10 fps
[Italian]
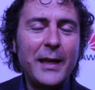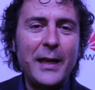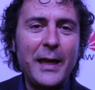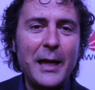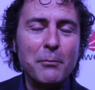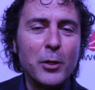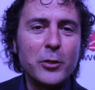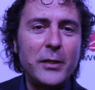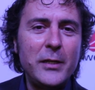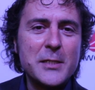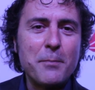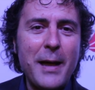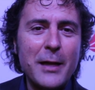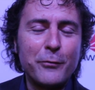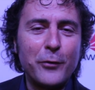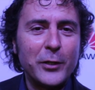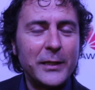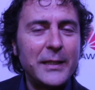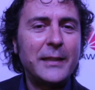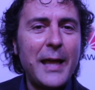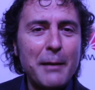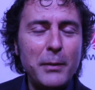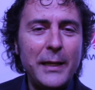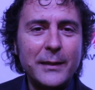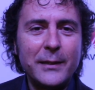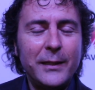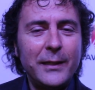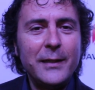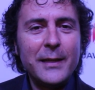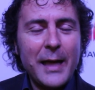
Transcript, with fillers: eh, al mondo degli smartphone e dei tablet